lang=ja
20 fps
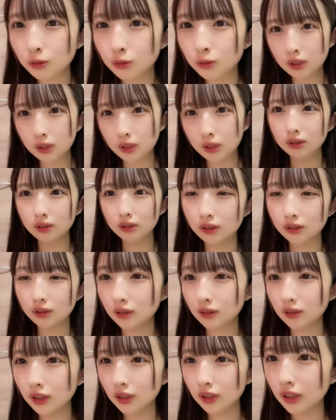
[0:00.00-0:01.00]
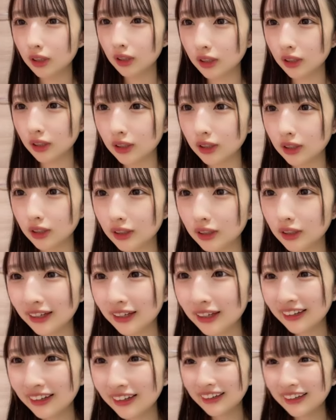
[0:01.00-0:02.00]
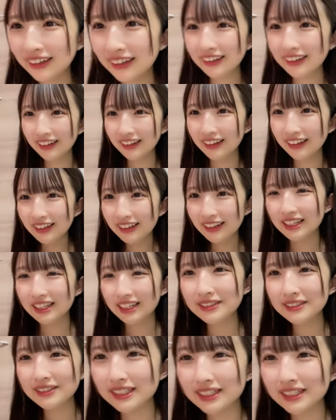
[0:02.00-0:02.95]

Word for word: おめでとう結構続いてるわいつから普通に途